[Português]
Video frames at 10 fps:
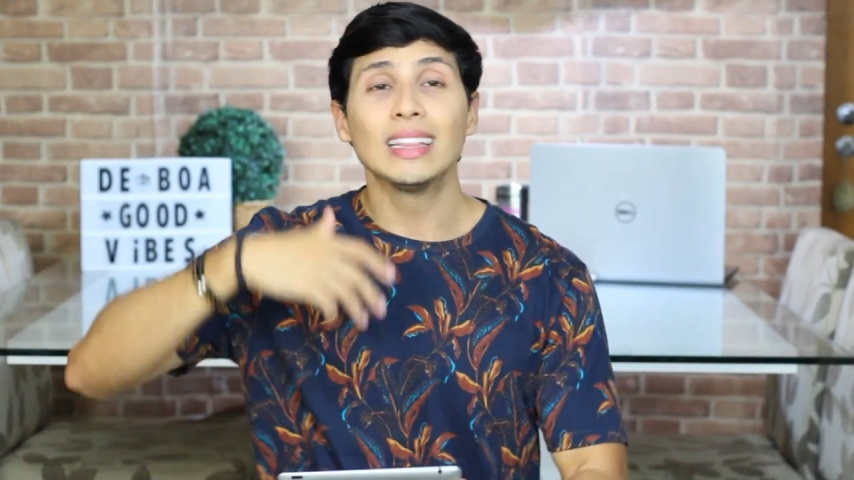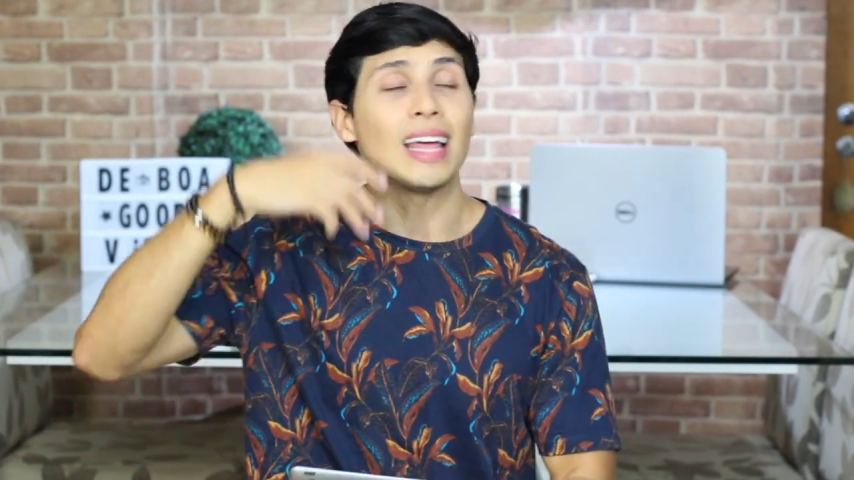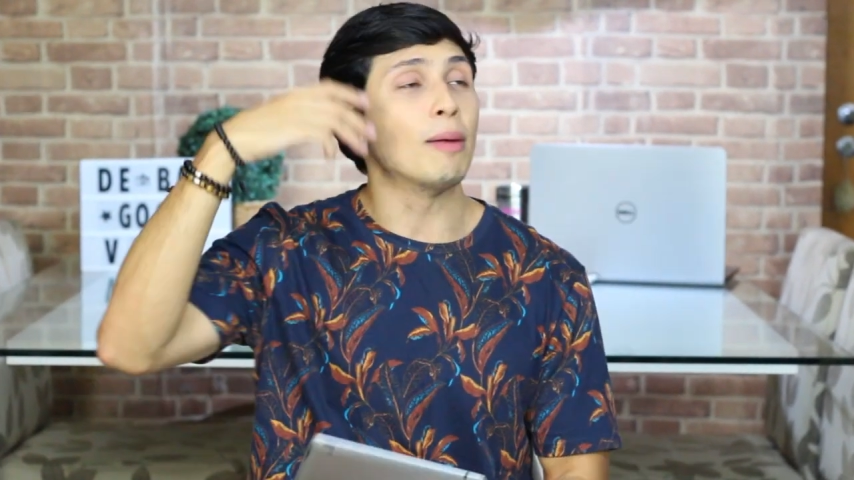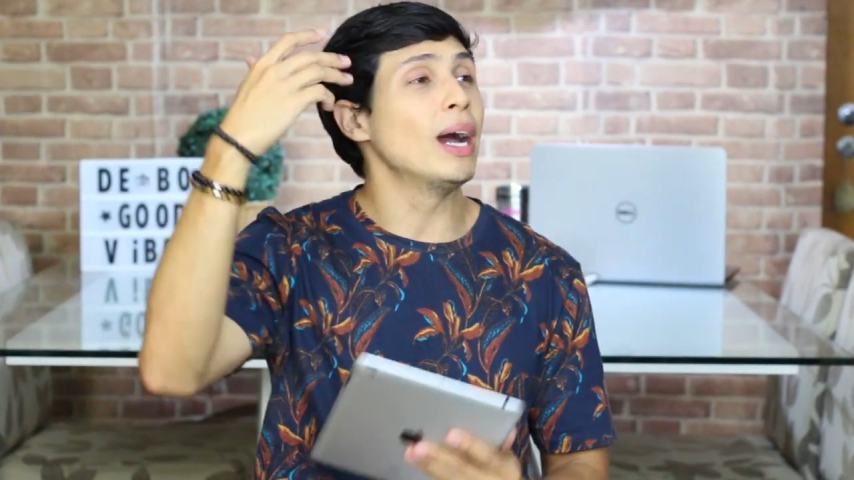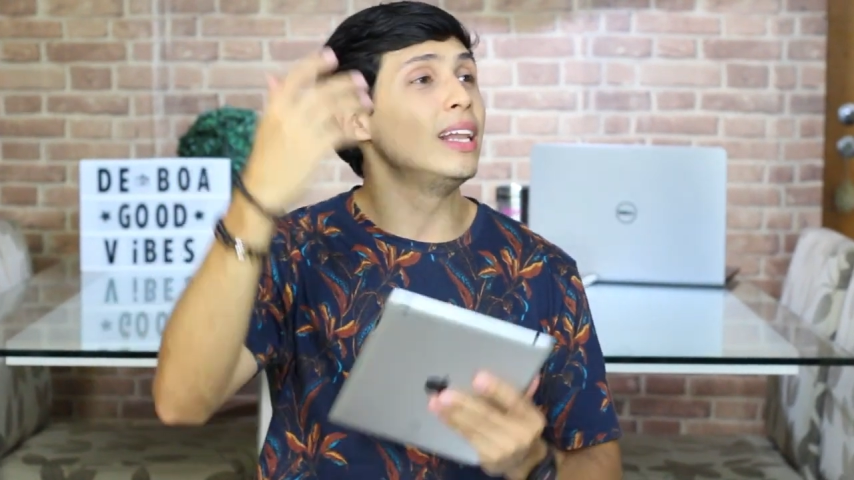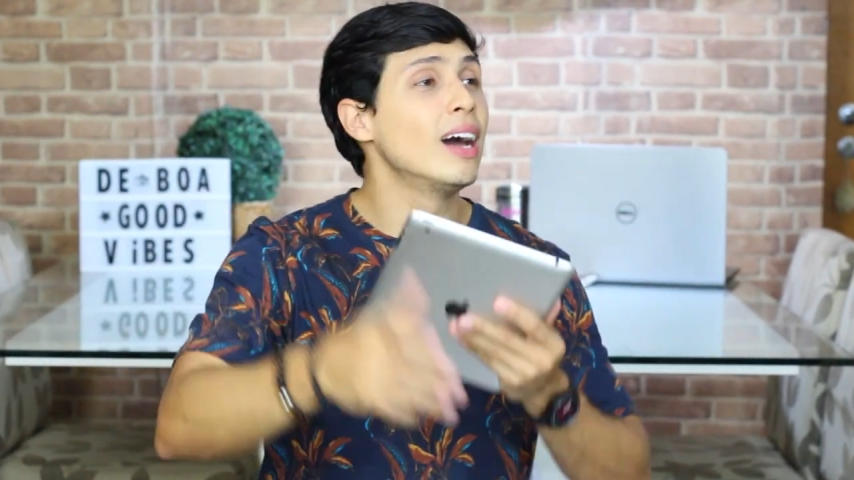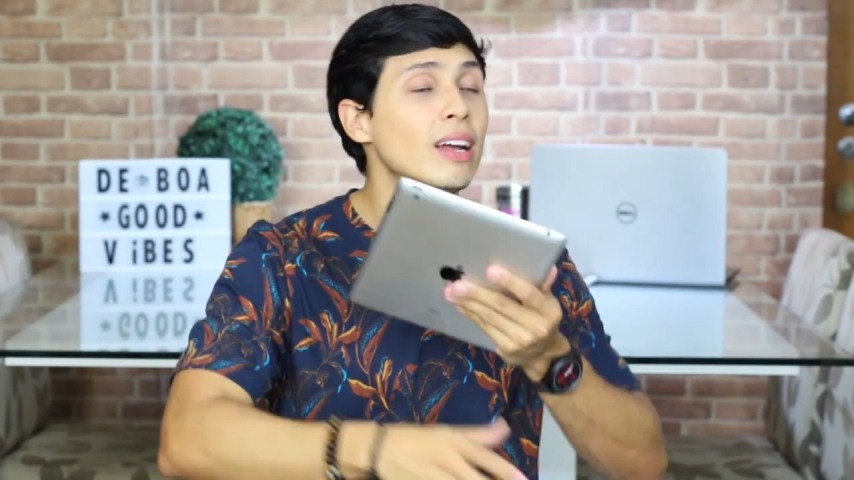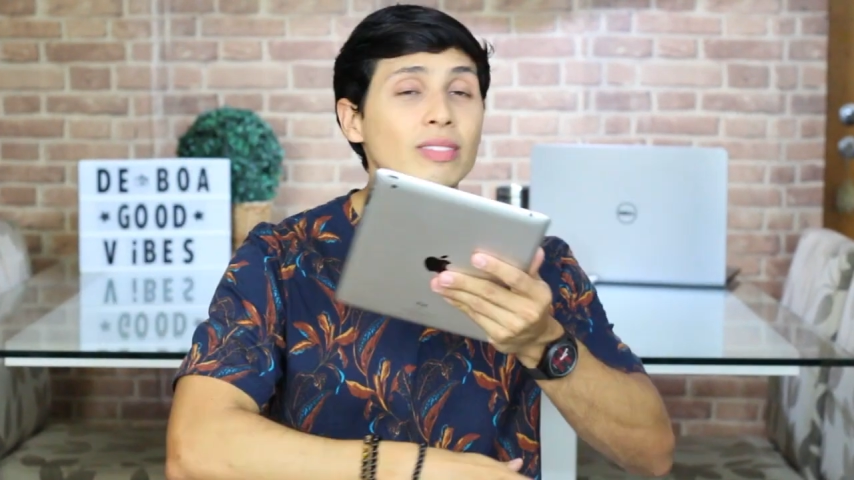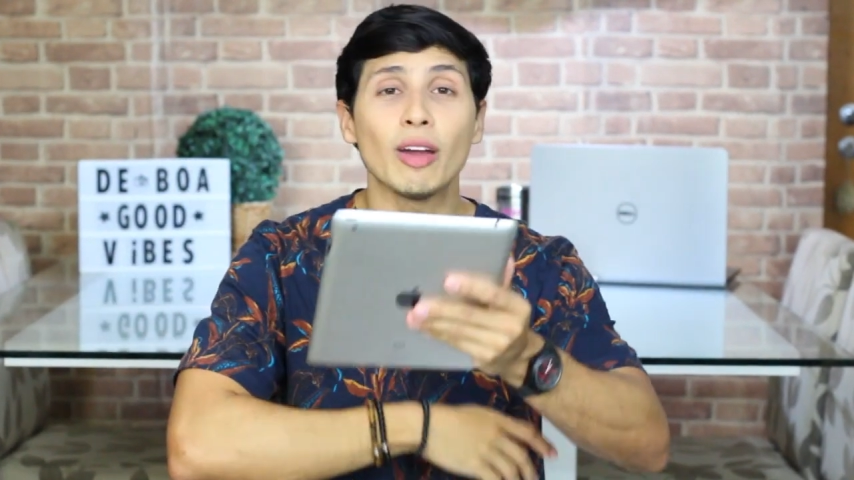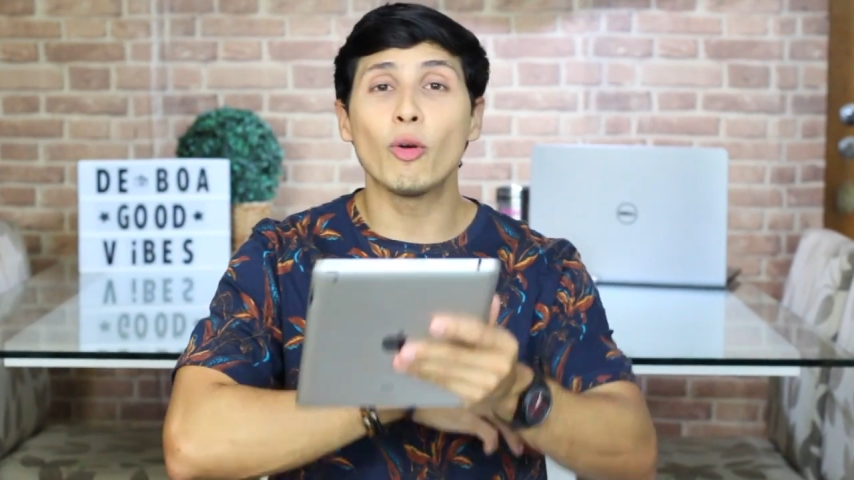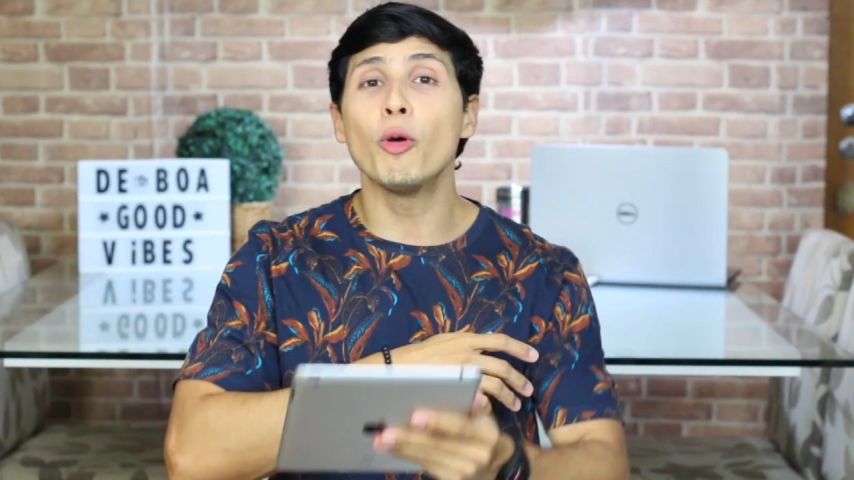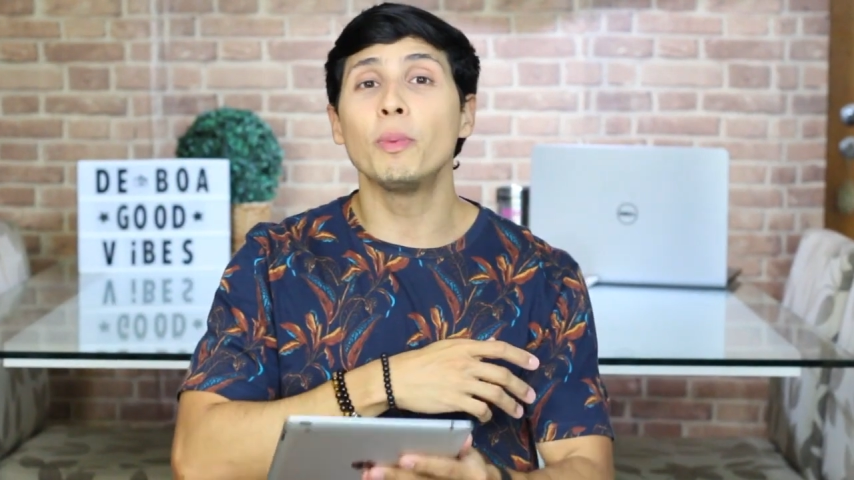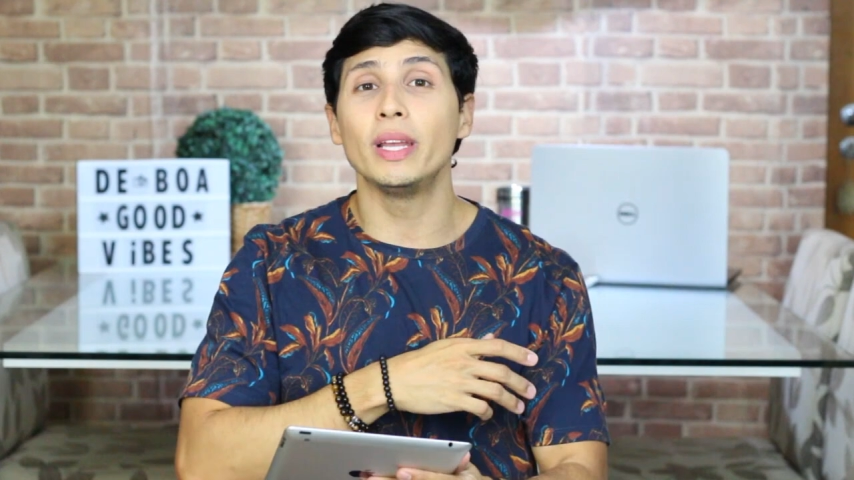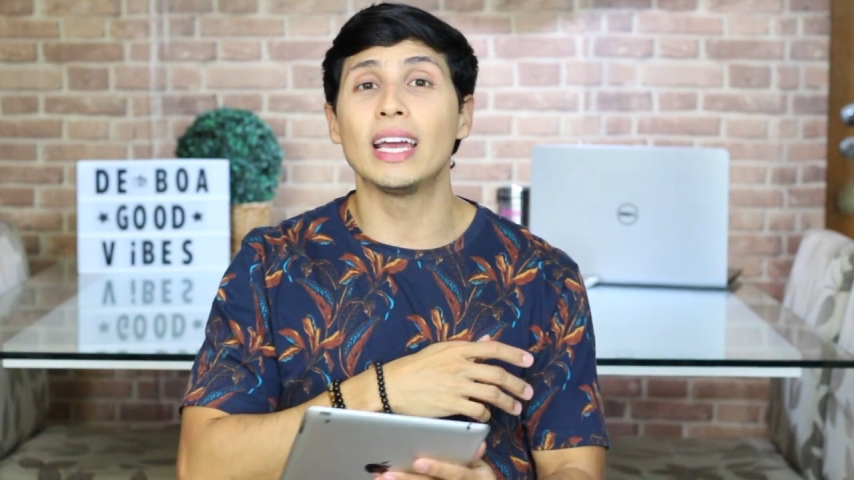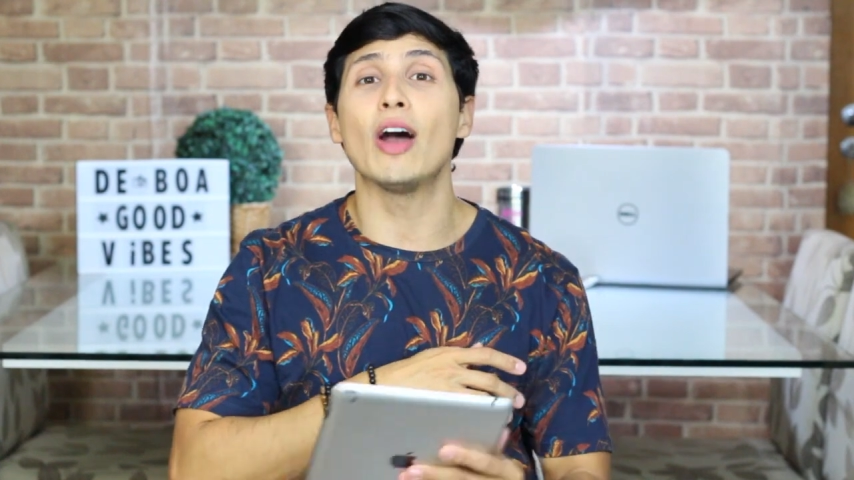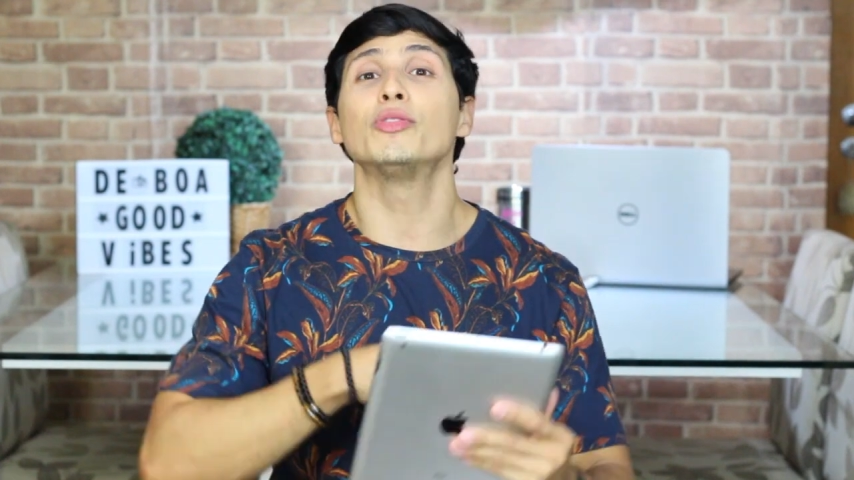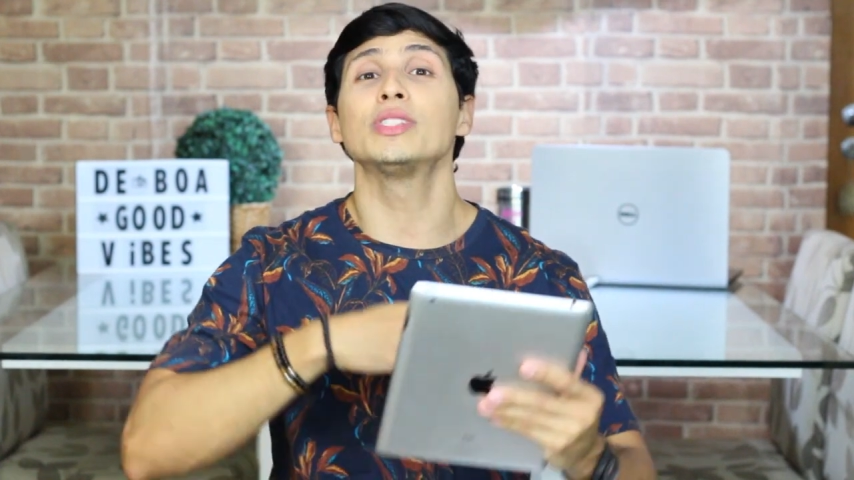tá malhando, tá corpo legal